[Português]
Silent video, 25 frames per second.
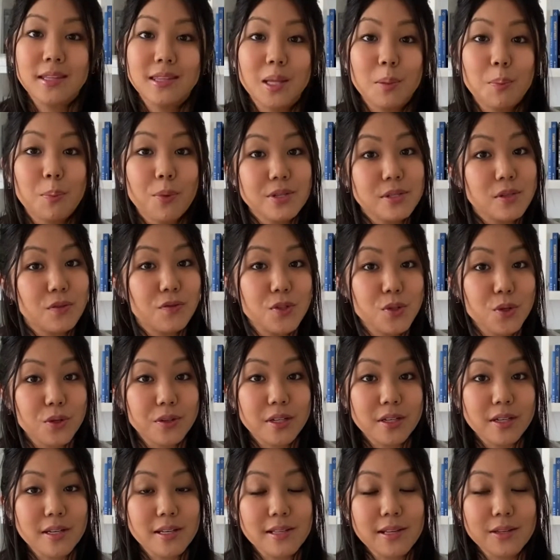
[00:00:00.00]
Depois eu fiz outra
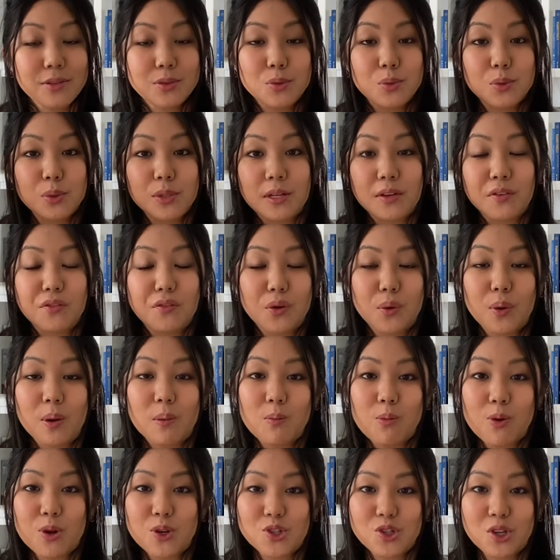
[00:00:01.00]
releitura que foi O
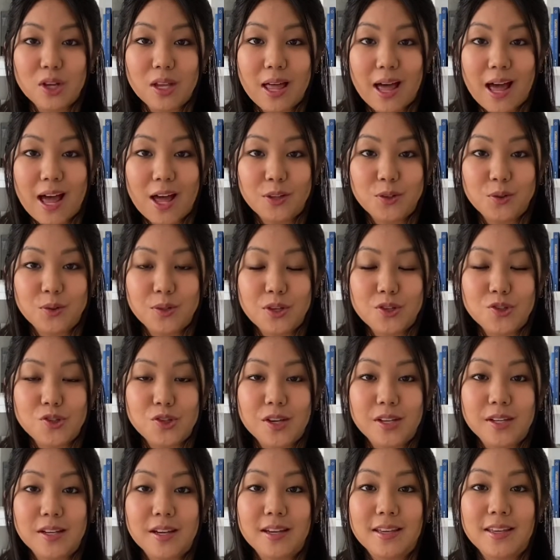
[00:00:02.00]
Amor Gelato da
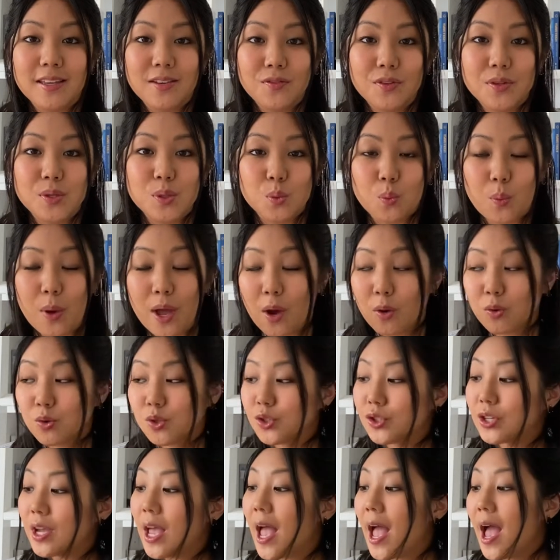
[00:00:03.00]
Jenna Evans
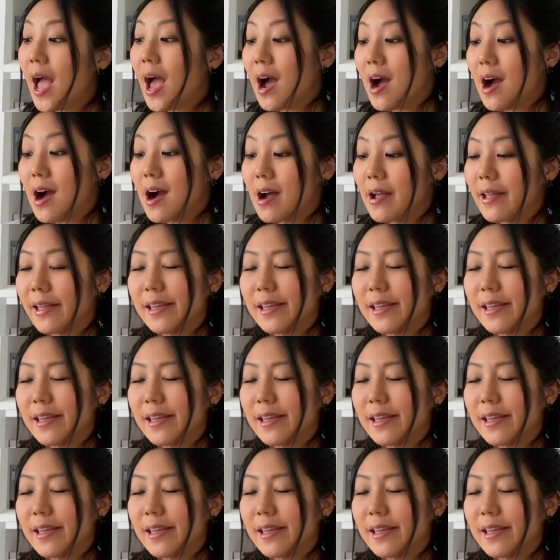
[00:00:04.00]
Welsh Uh,